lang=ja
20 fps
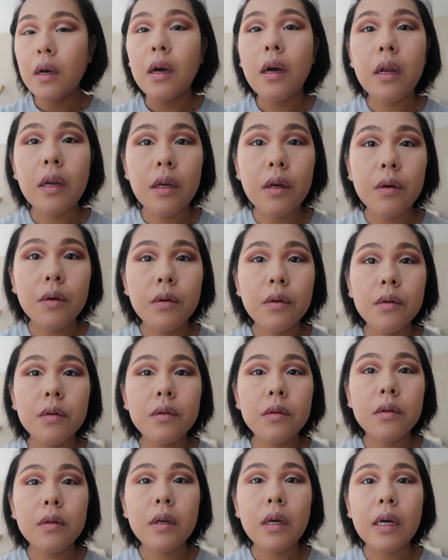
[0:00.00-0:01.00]
あれよ、
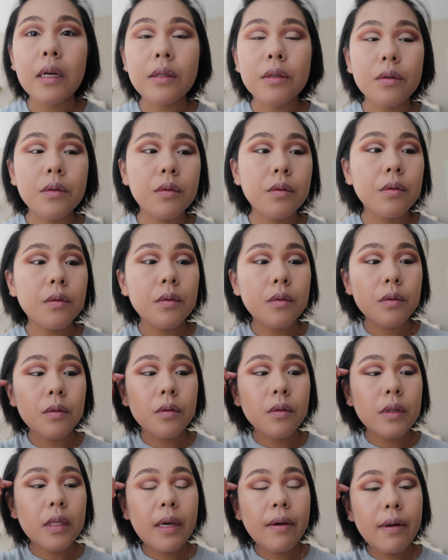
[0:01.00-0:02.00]

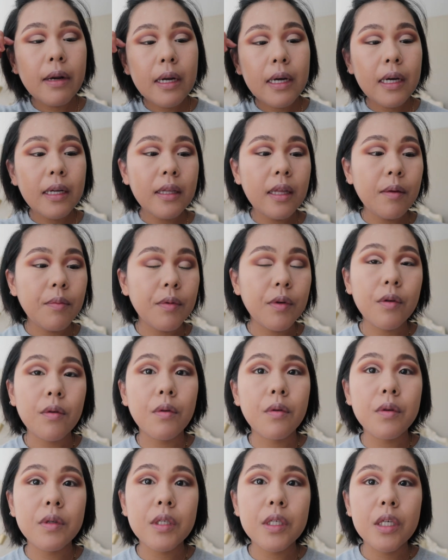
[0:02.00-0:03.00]
柔らかいタイプの
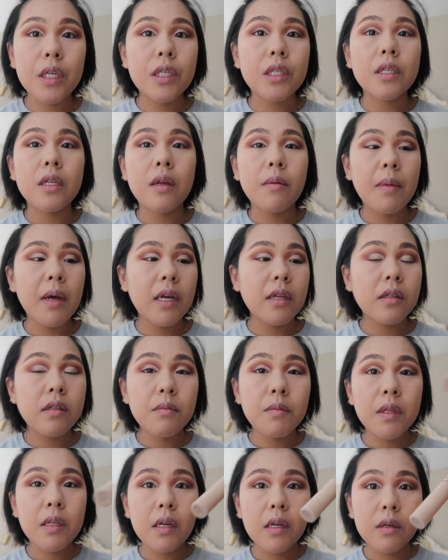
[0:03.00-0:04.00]
コンシーラーじゃダメ、
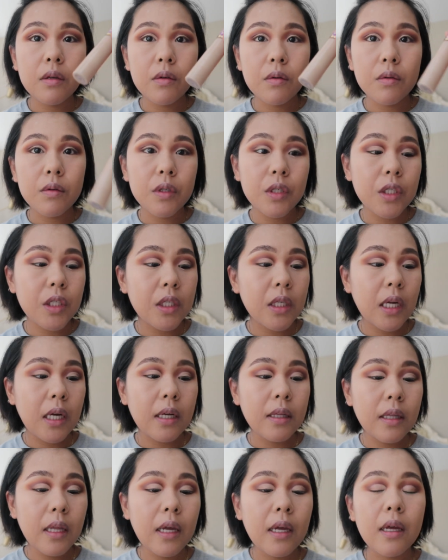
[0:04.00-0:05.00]
厚みのある
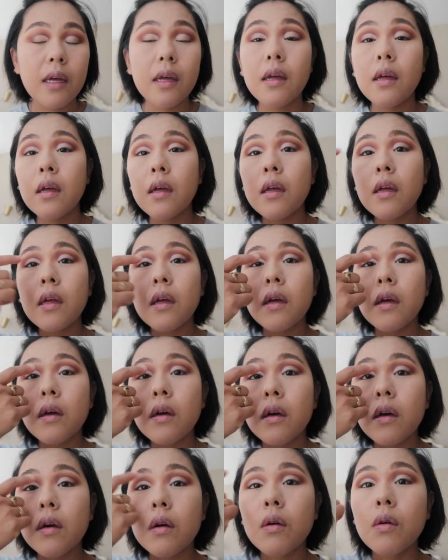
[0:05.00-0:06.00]
コンシーラーで
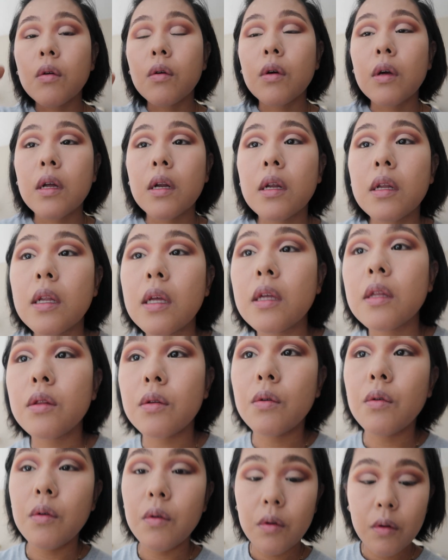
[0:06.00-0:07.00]
こうやらない
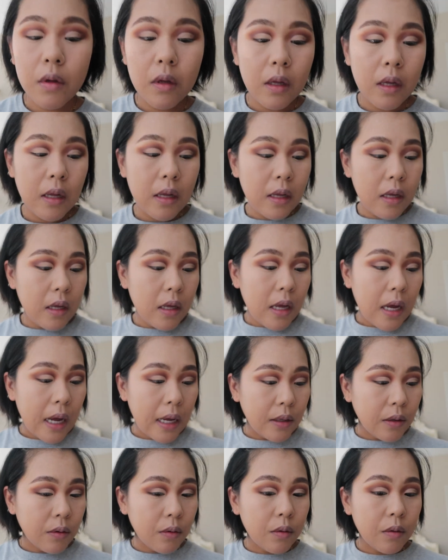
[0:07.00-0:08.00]
と、
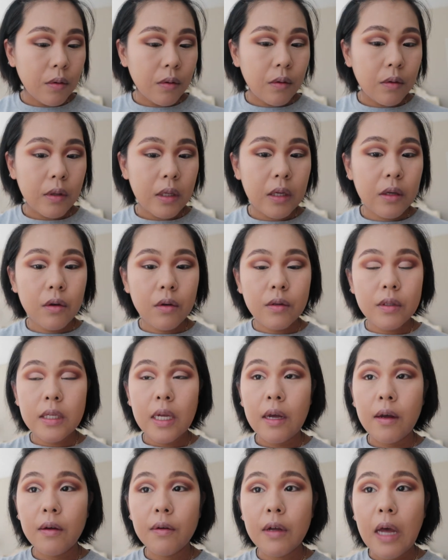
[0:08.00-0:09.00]
結局
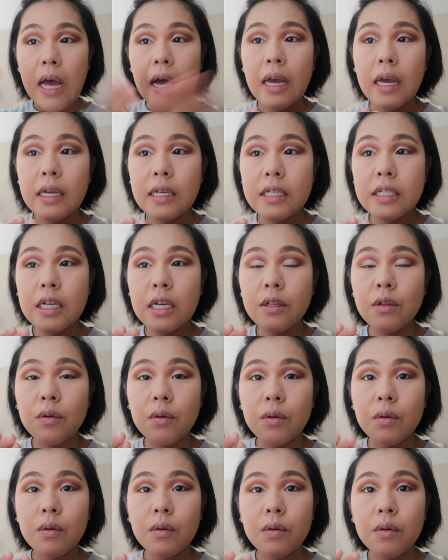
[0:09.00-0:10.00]
さ、
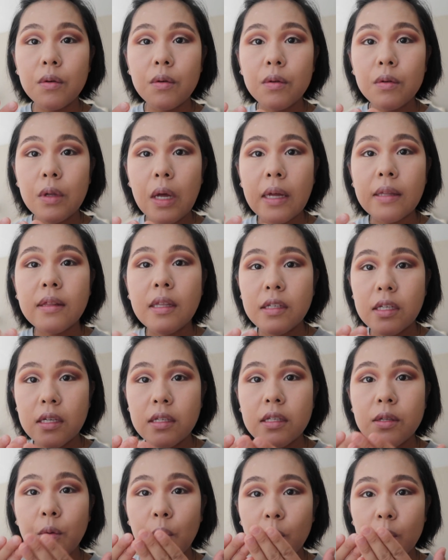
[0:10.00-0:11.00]
アイシャドウあったじゃ
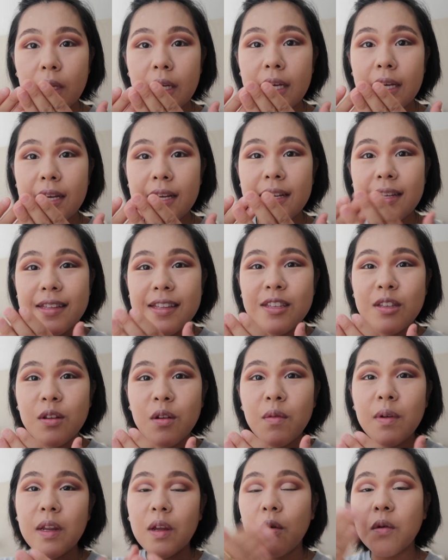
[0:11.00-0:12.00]
ん、そこに。でそ
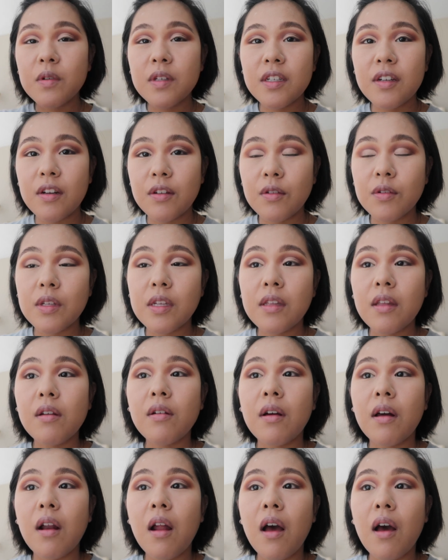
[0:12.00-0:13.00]
の上にコンシーラーのせて
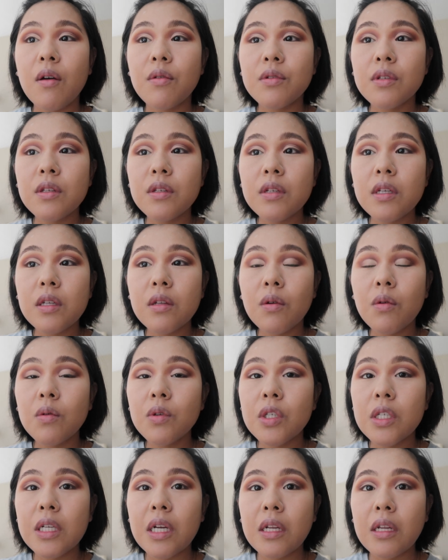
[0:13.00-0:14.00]
るから、薄付きの
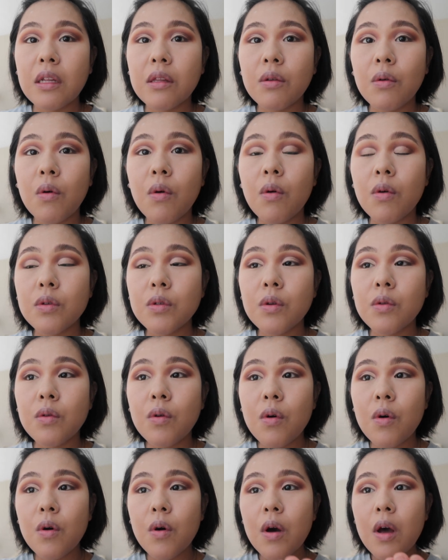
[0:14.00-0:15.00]
コンシーラーだとそ
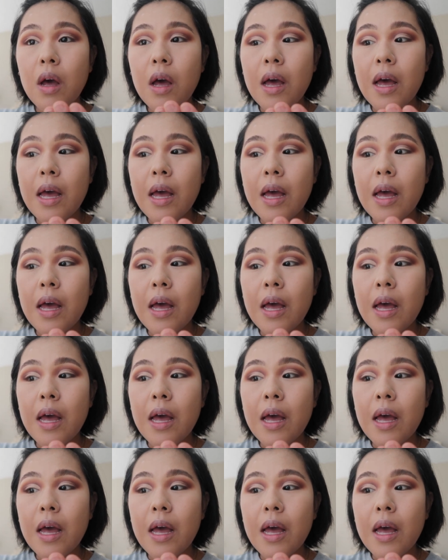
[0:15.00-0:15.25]
の